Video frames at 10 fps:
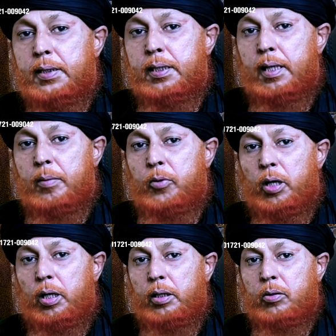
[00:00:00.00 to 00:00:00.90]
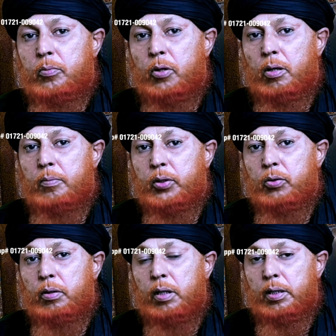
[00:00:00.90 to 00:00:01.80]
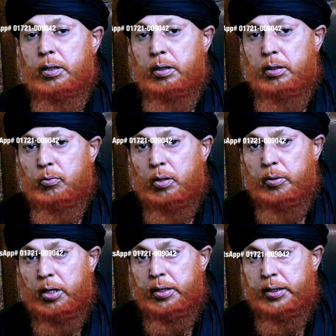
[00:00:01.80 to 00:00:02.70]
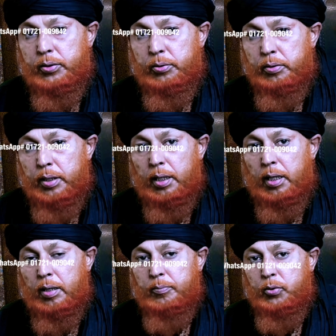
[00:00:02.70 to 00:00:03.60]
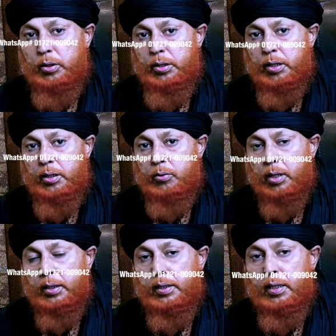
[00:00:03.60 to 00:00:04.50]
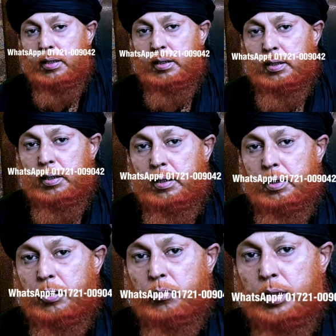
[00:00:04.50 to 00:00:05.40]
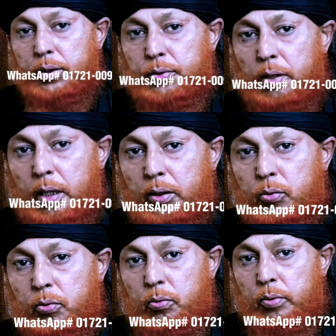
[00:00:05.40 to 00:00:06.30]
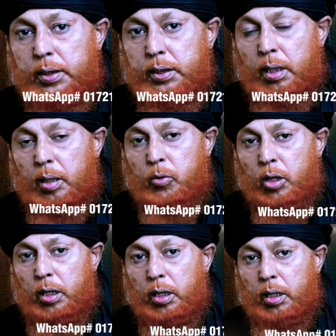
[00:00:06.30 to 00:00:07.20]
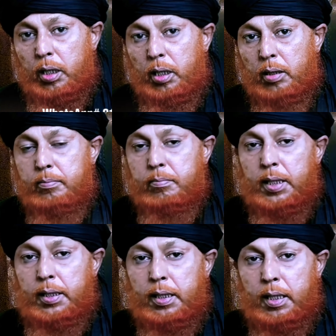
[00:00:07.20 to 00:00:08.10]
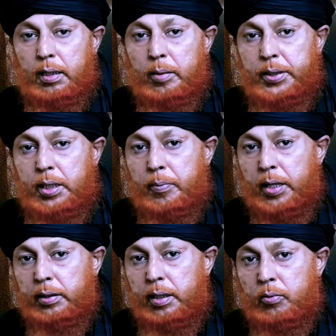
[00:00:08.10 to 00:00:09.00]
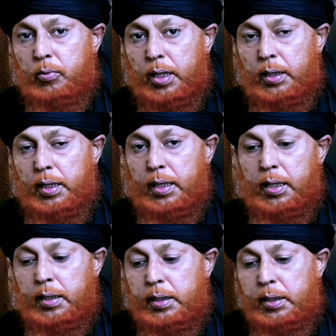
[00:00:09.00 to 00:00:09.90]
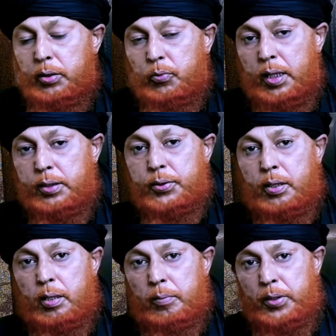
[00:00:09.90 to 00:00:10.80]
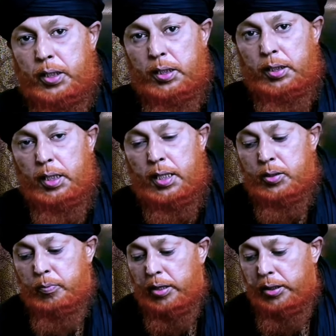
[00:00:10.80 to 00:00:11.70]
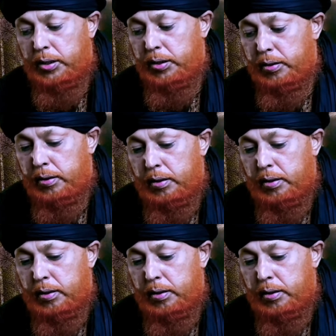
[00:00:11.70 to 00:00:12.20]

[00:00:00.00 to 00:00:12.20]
আসসালামু আলাইকুম রহমতুল্লাহি ওবরাকাত আলহামদুলিল্লাহ ওয়াহদা ওয়াসসালাতু ওয়াসসালামু আলা মাল্লা নবিয়া বাদা ওয়া আলা আলিহি ওয়া আসহাবিহি আজমাইন